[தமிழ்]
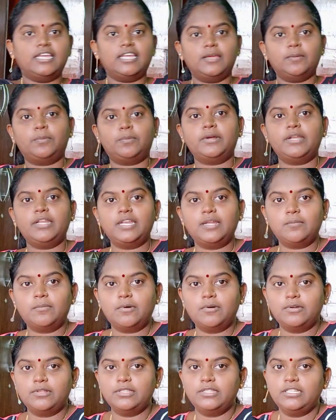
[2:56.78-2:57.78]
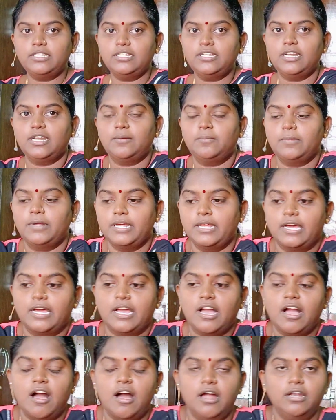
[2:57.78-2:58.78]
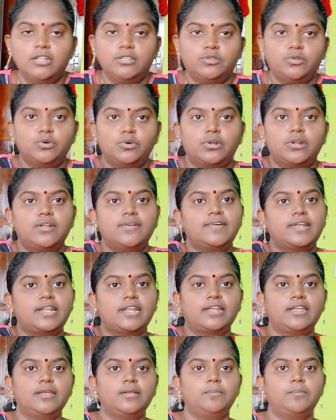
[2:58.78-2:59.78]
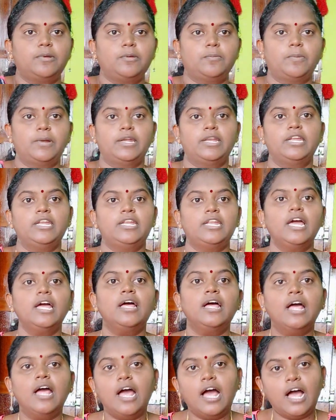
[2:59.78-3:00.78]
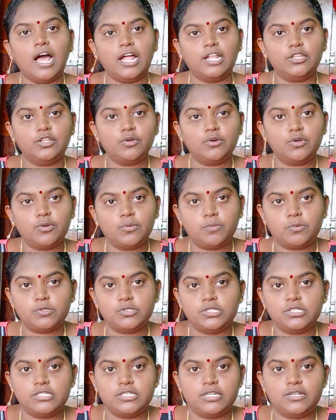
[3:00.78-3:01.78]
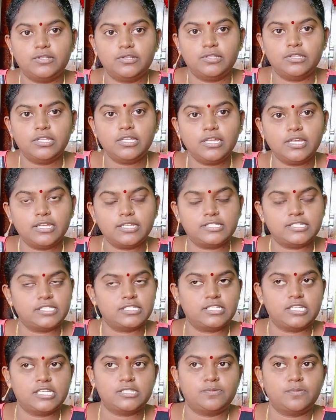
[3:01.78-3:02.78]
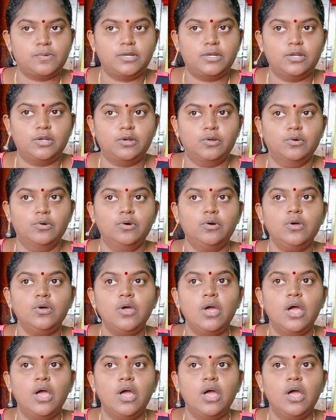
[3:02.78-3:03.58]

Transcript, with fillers: இப்படி நம்ம வந்து நம்ம கால் தொடுற வரைக்கும் இப்படி பண்ணிவிட்டு அந்த ஒரு பொசிஷன் வந்து எக்ஸசைஸ் பண்ணணும்